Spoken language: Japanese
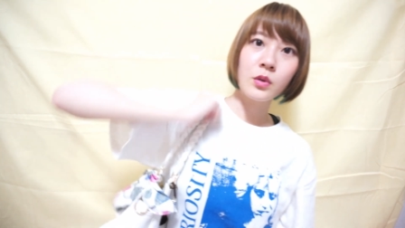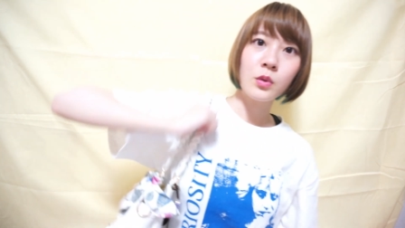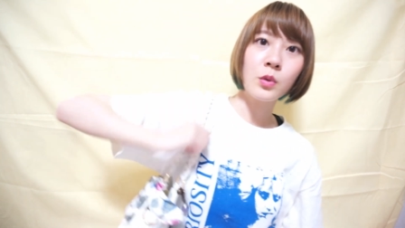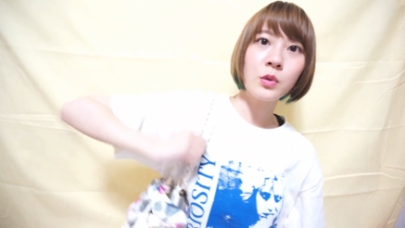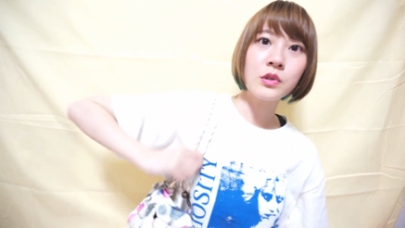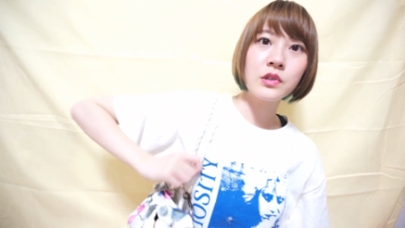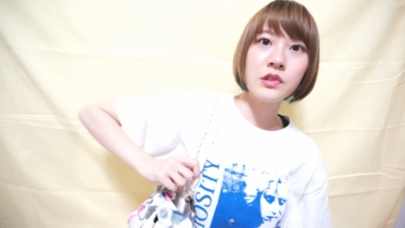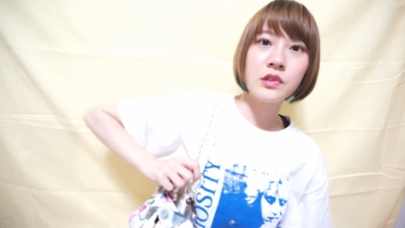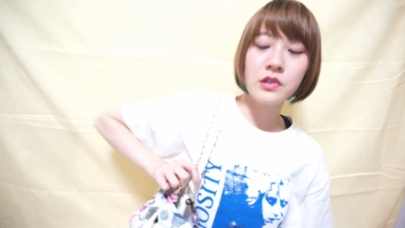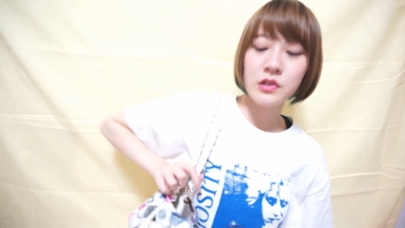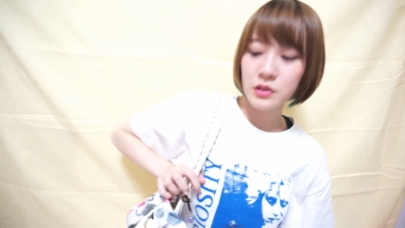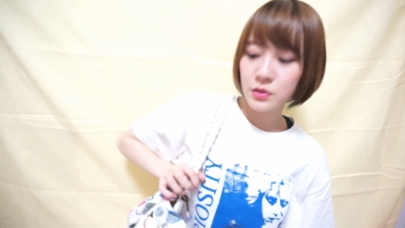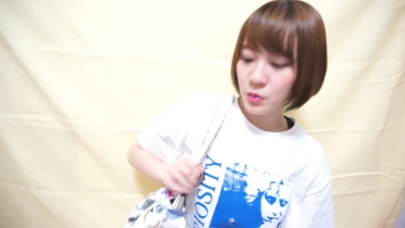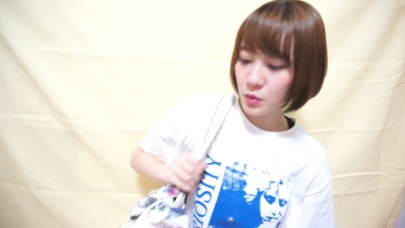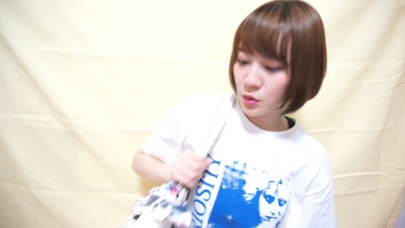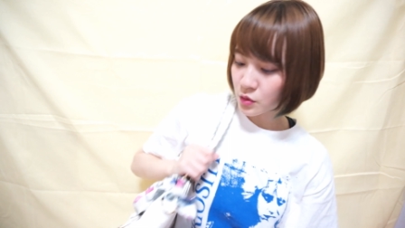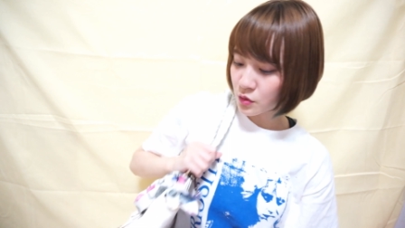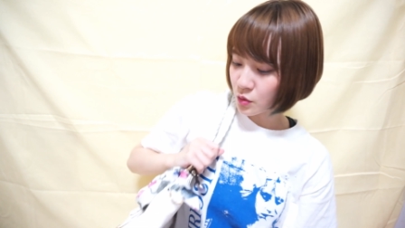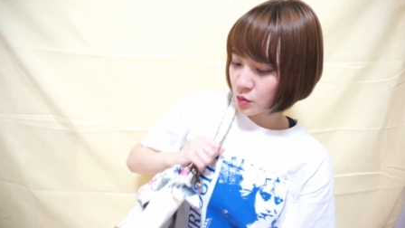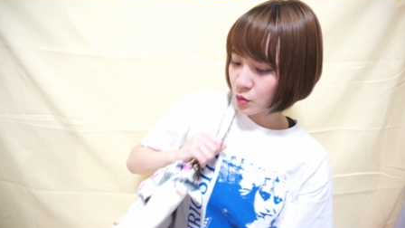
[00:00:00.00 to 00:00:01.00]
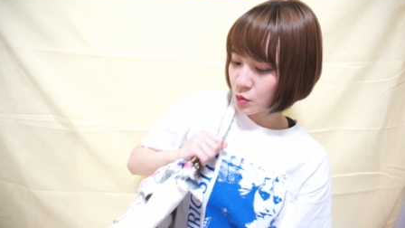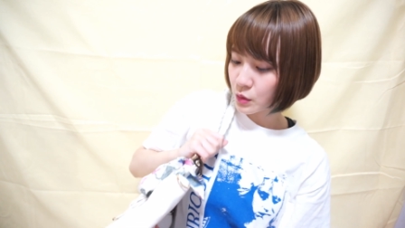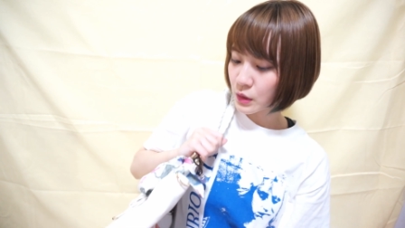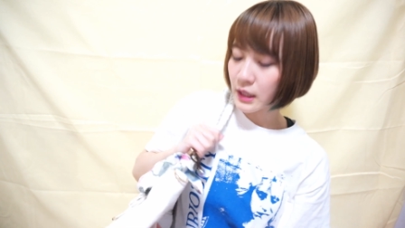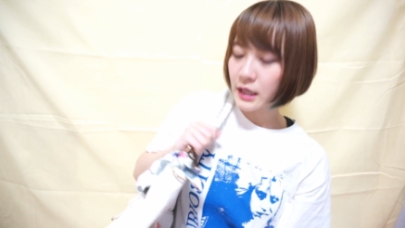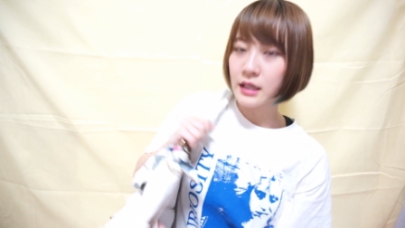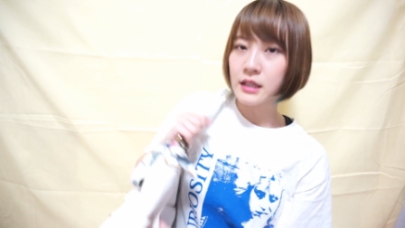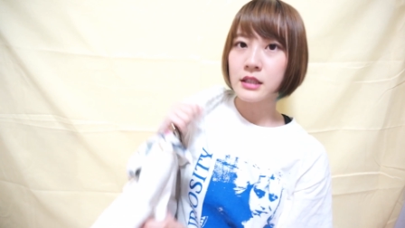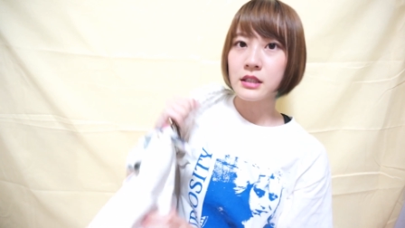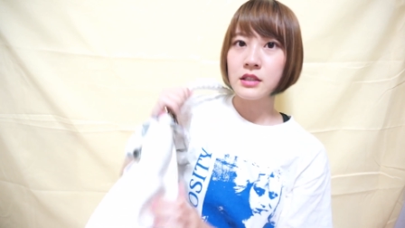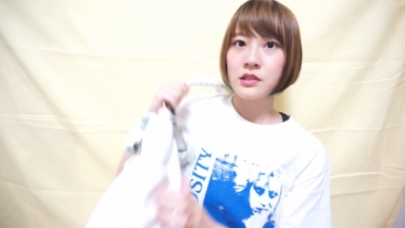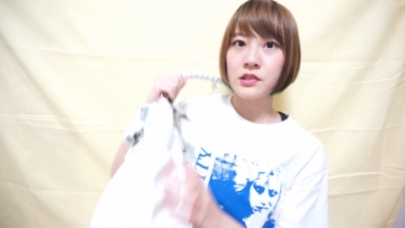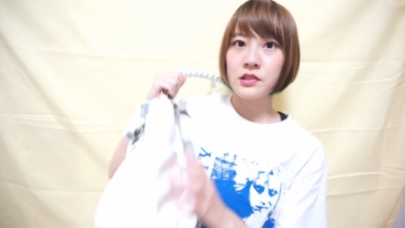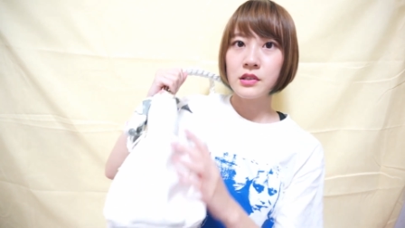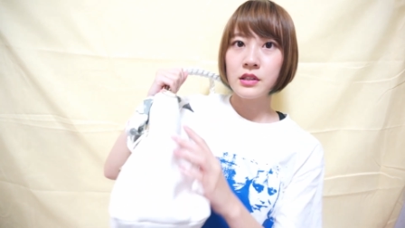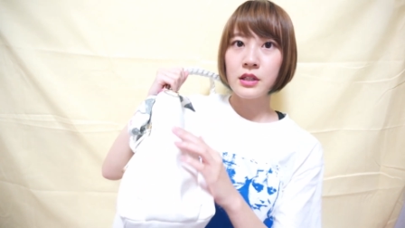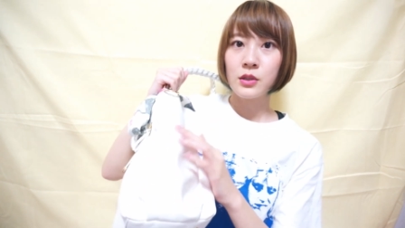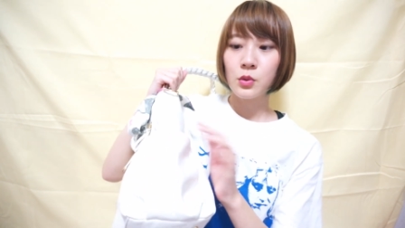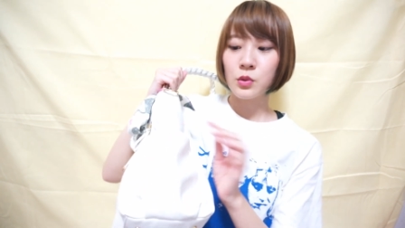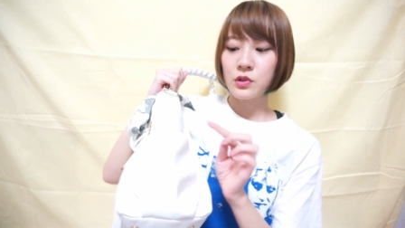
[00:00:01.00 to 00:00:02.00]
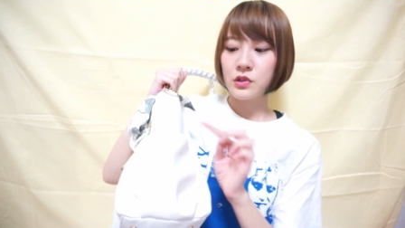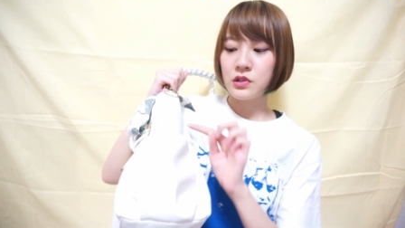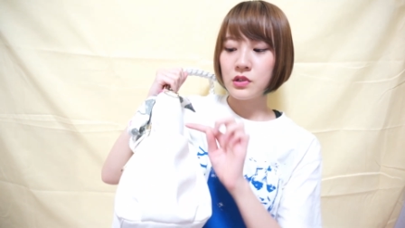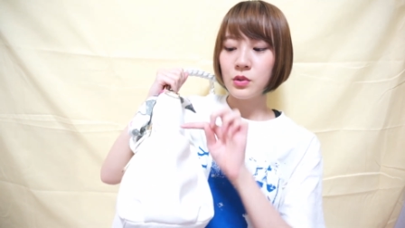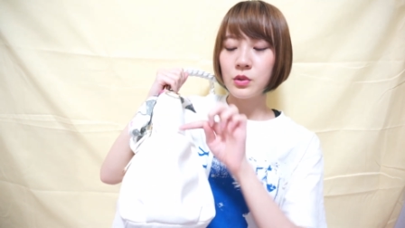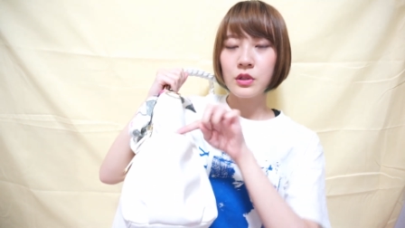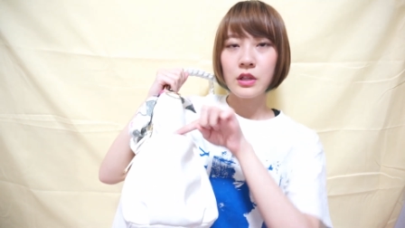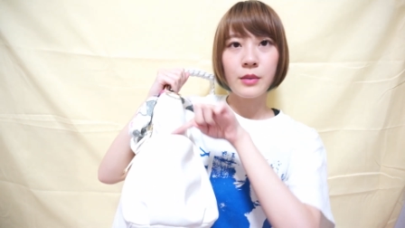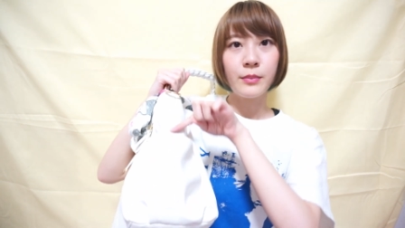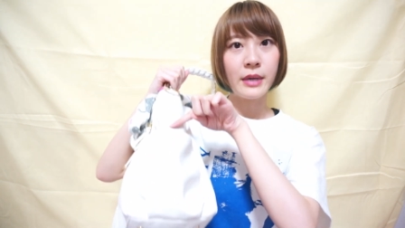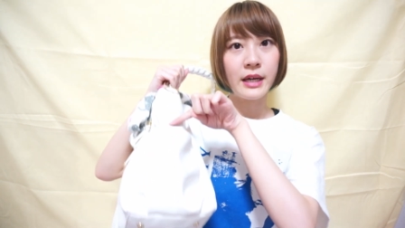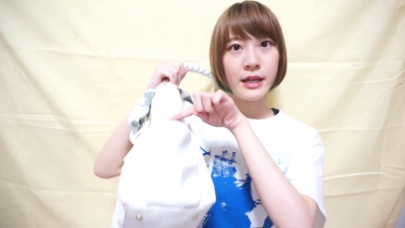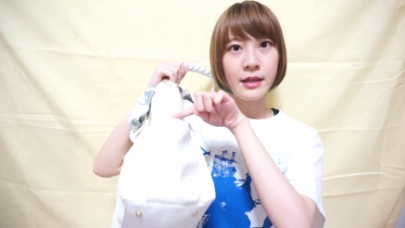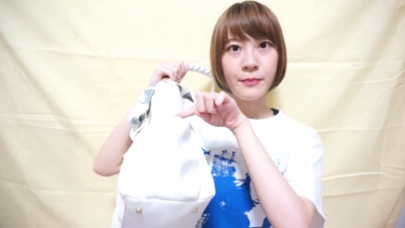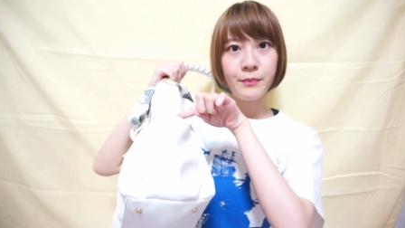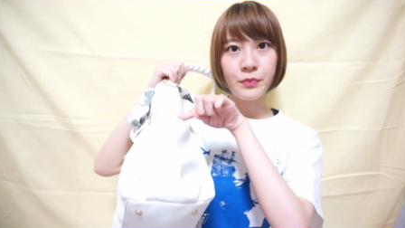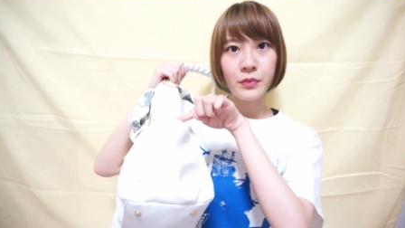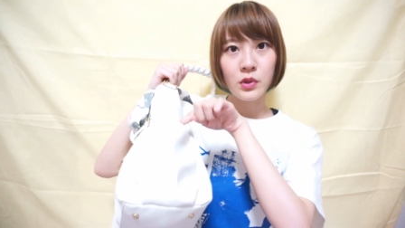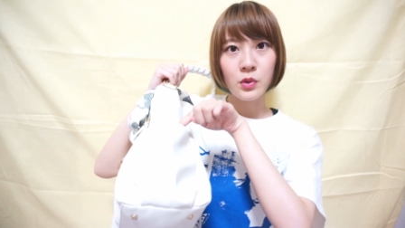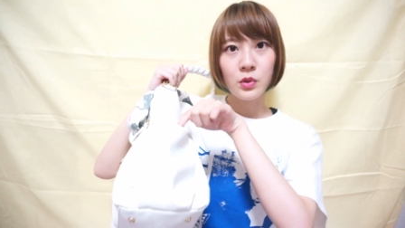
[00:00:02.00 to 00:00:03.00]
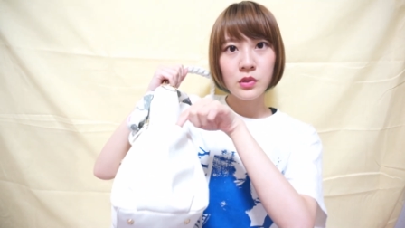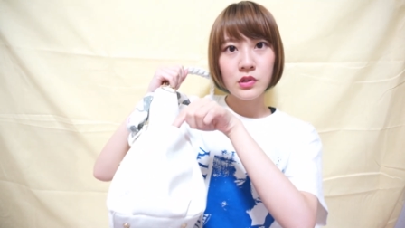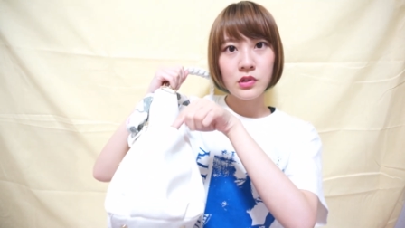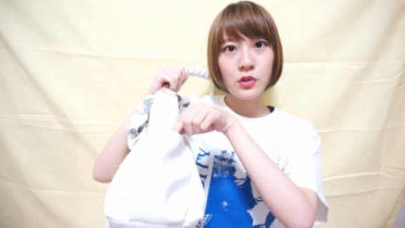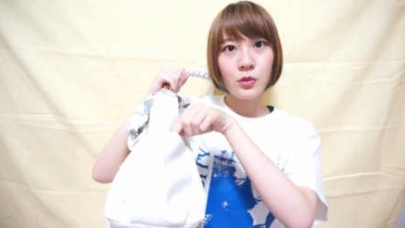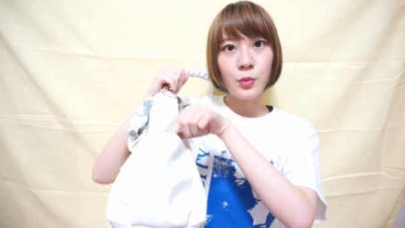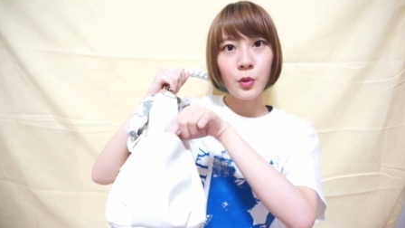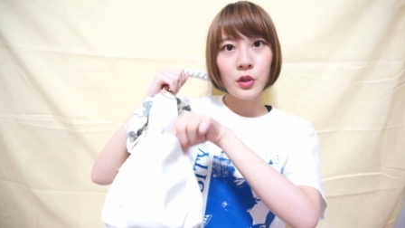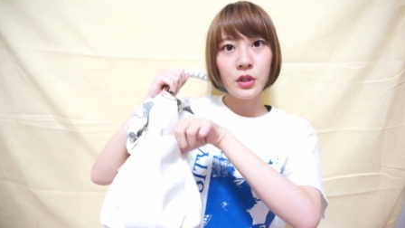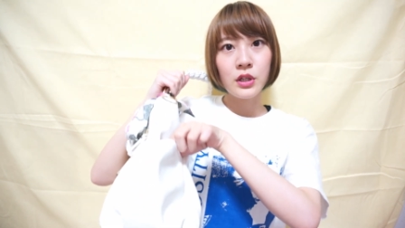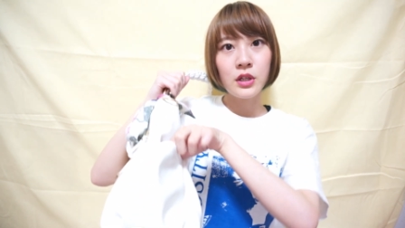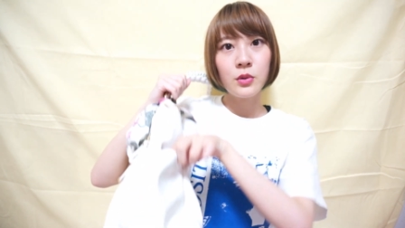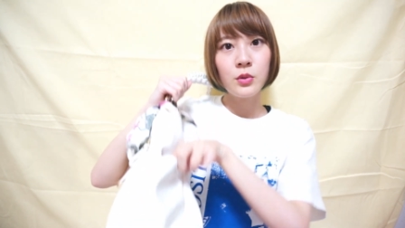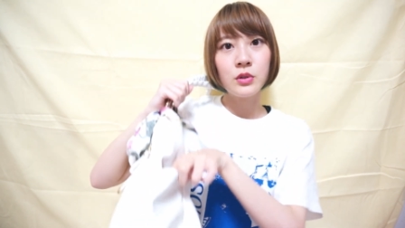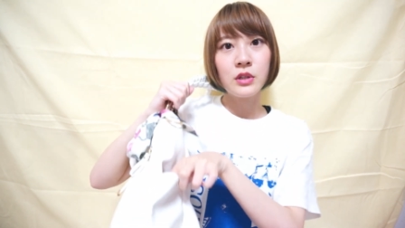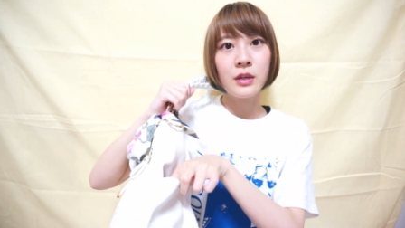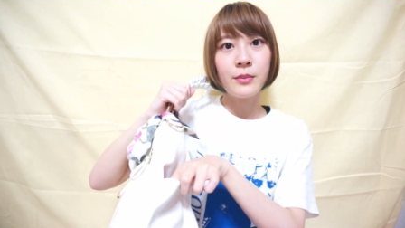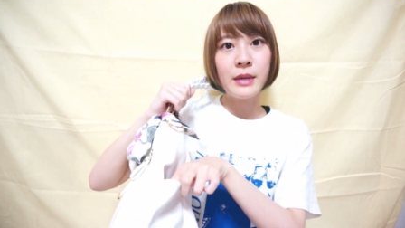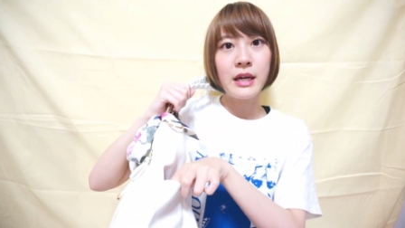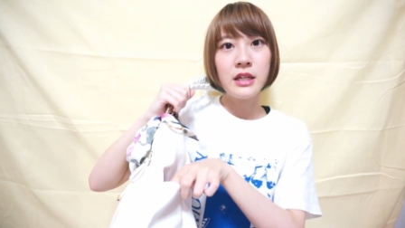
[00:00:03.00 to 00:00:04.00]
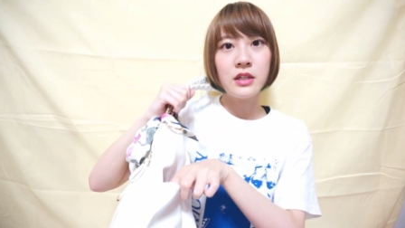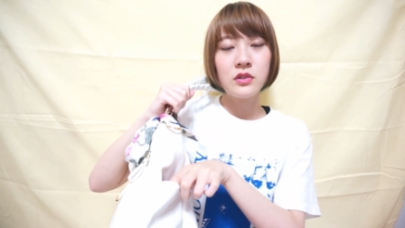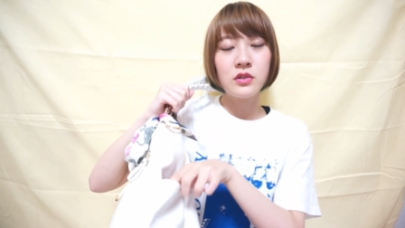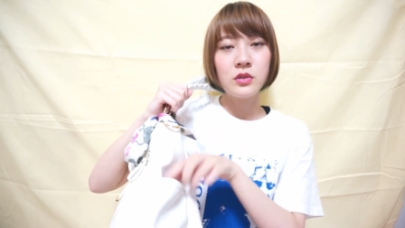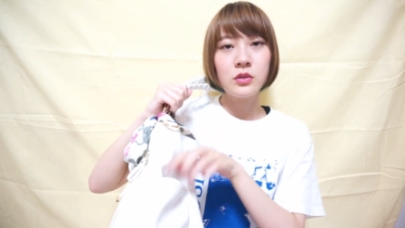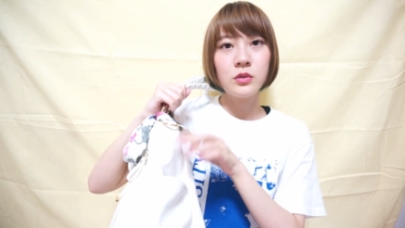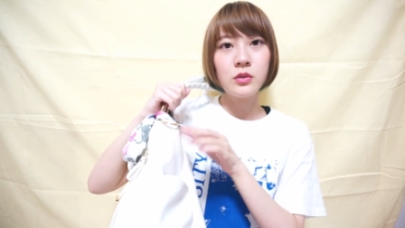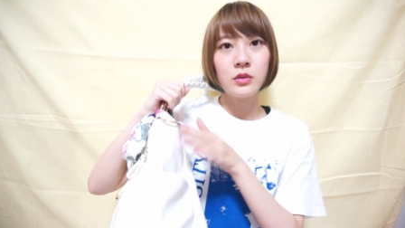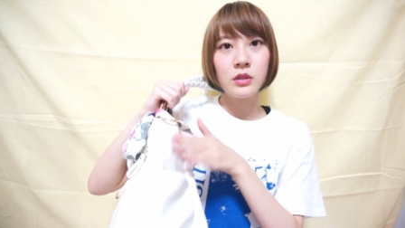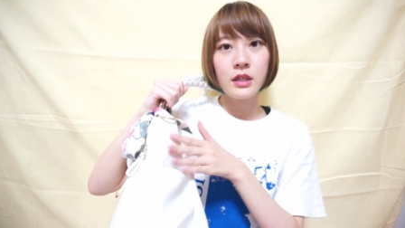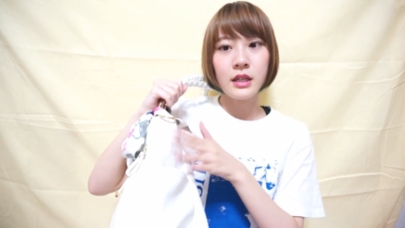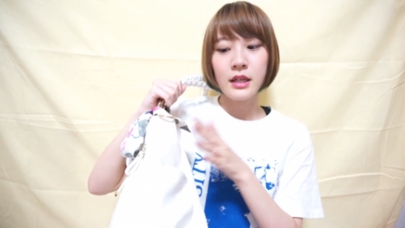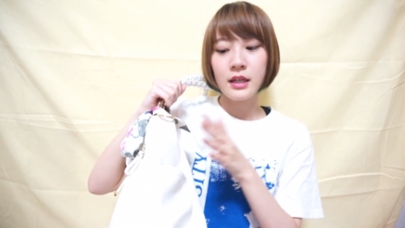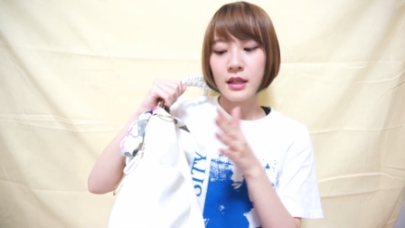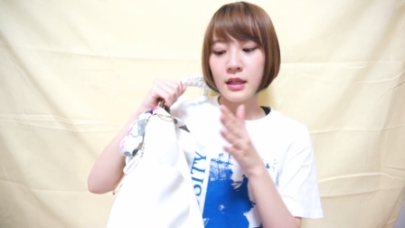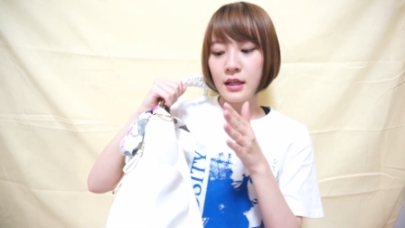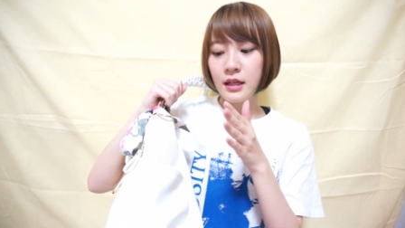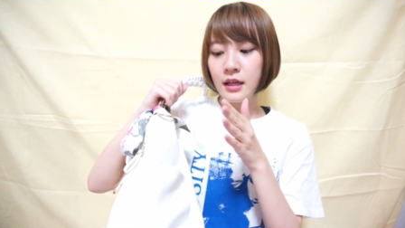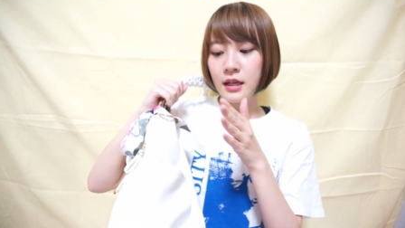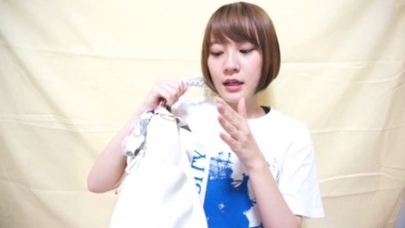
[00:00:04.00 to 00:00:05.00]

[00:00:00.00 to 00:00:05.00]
こっちを外側にしてこっちを手前こっちのポッケを手前にするので